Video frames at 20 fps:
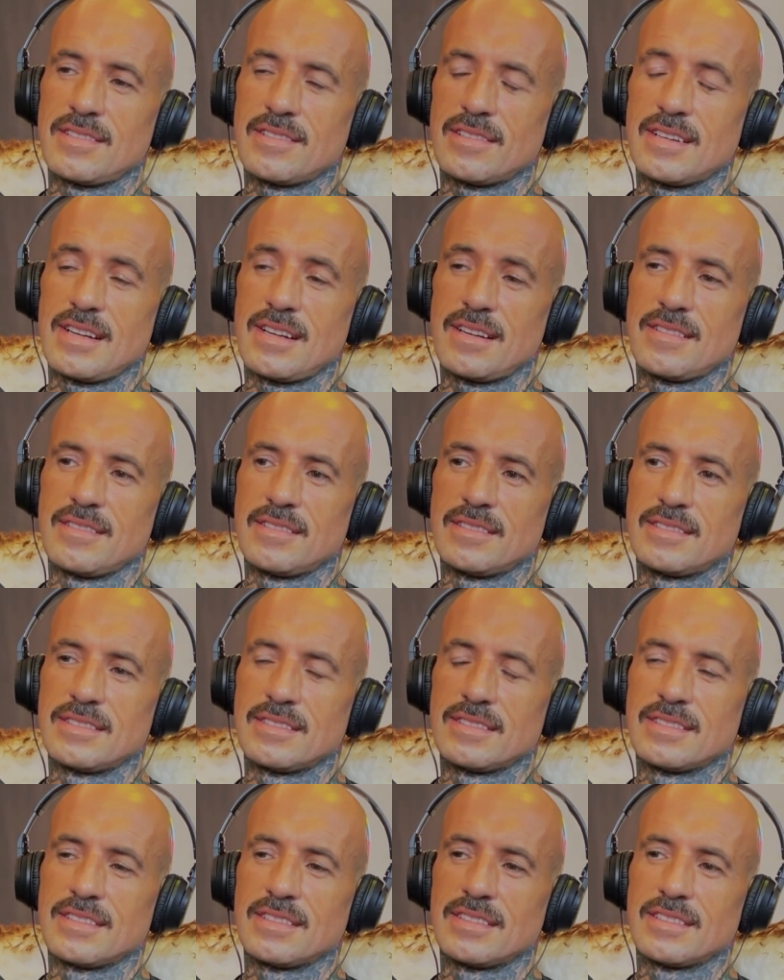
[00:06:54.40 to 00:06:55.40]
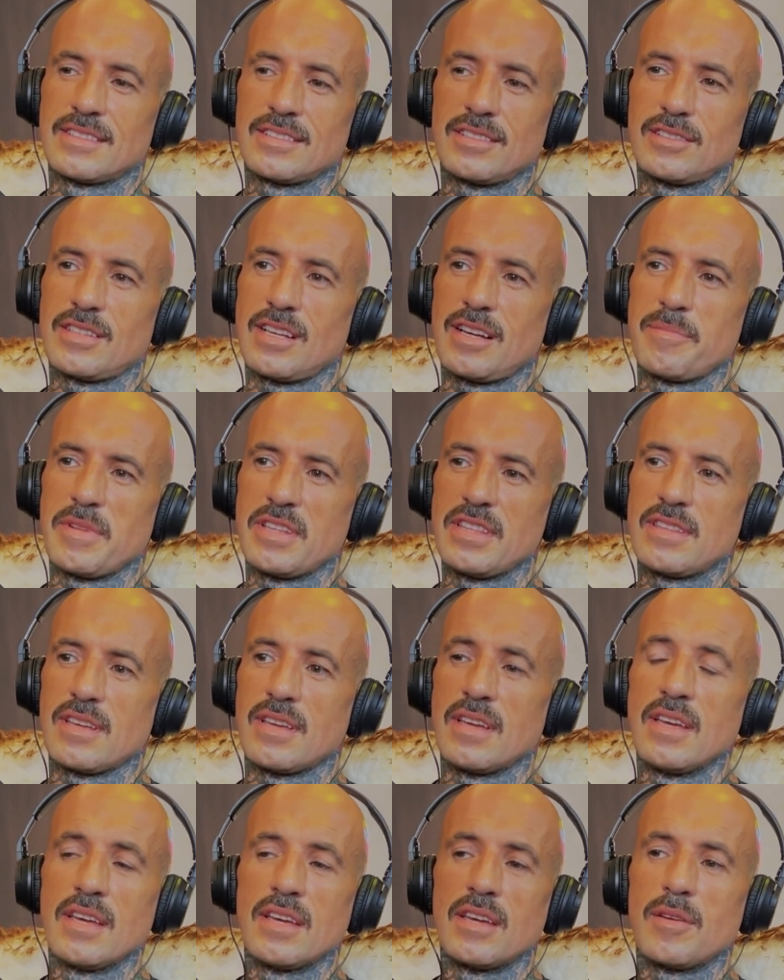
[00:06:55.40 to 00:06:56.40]
claro, claro.
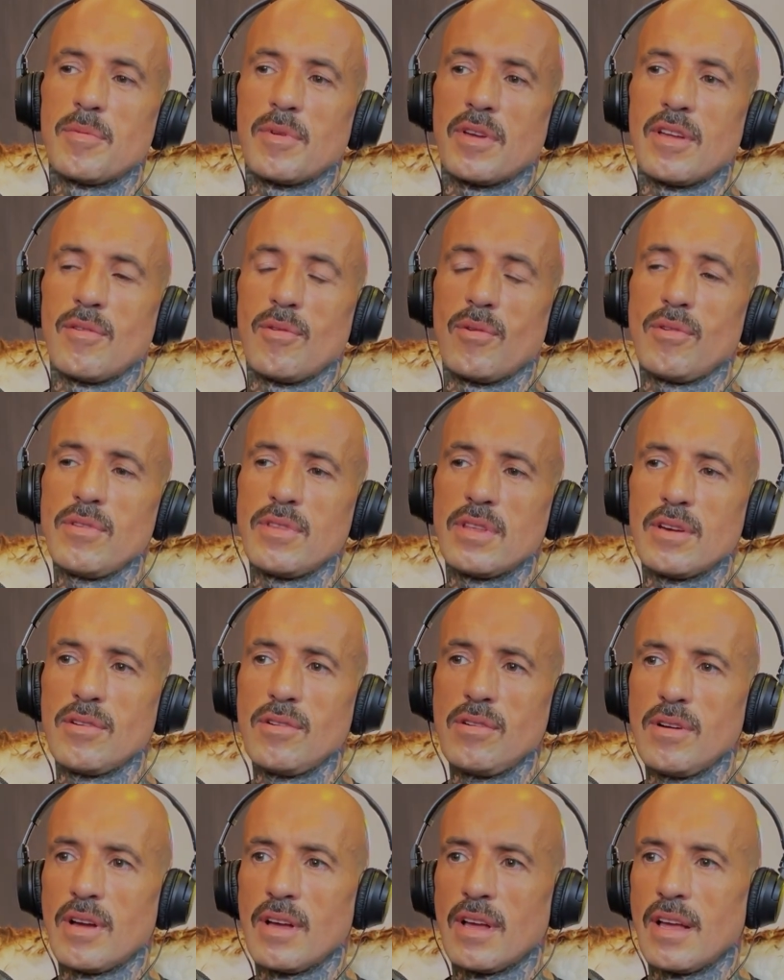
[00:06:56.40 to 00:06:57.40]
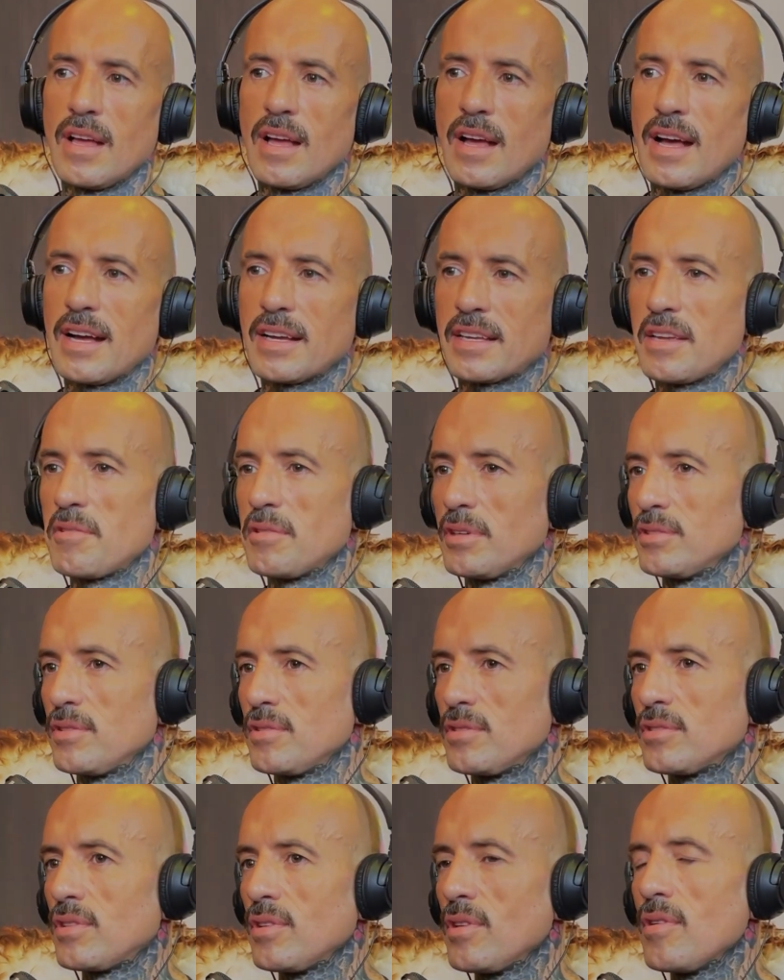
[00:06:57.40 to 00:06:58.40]
Totalmente. Y, y luego digo, Aquí
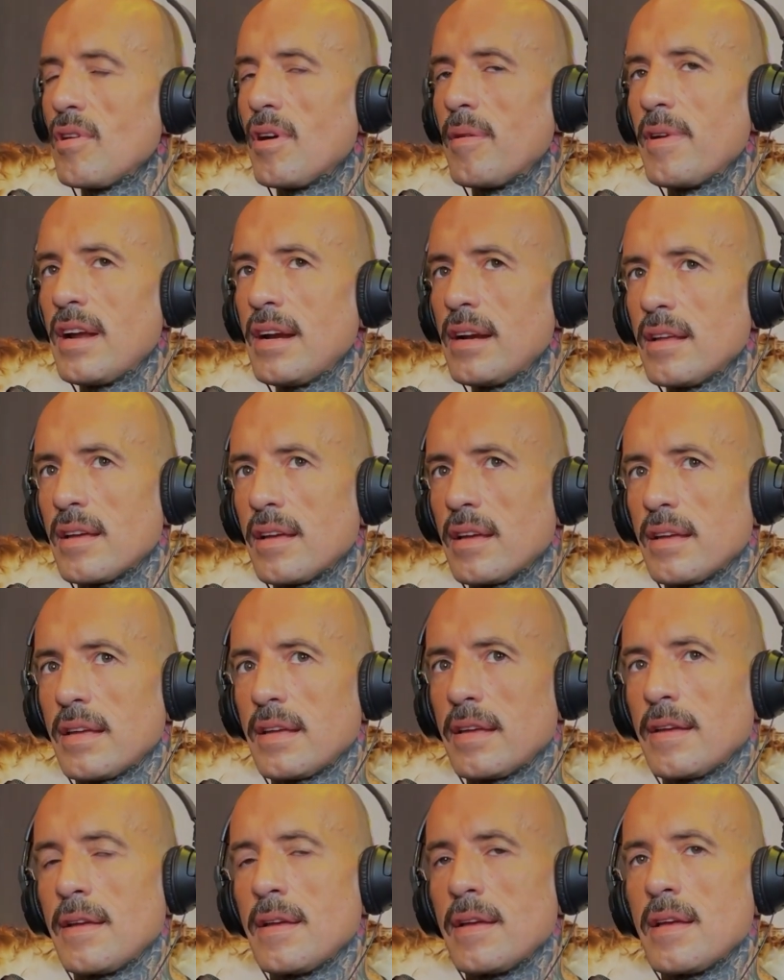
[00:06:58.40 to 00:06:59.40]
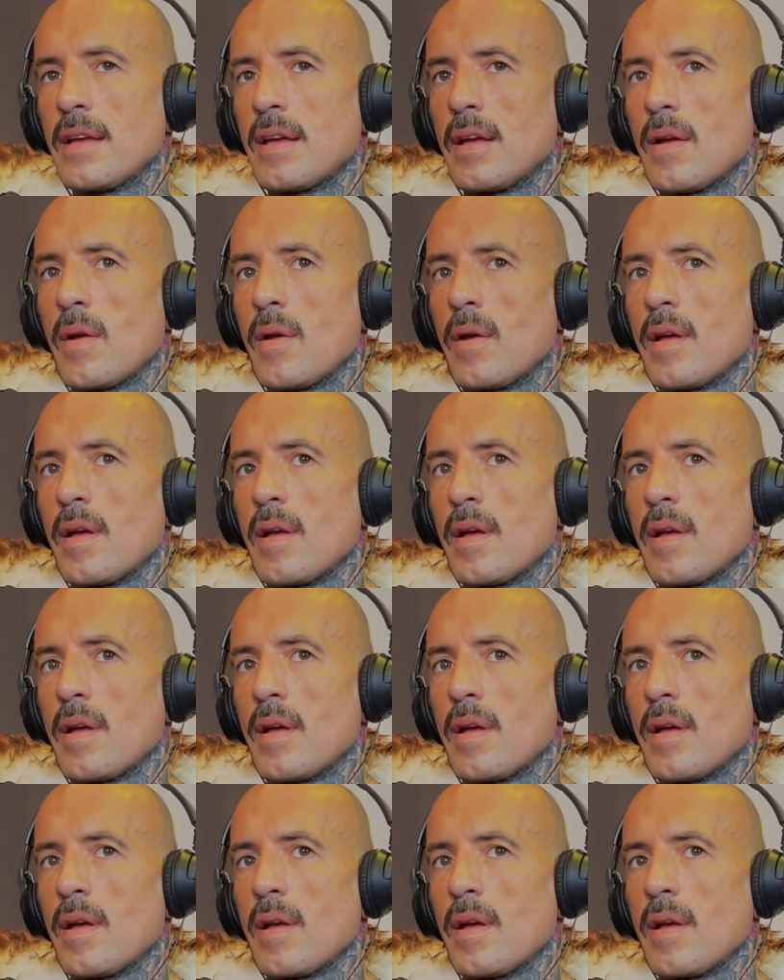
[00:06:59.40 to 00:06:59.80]
cuando yo te digo hablar, eh,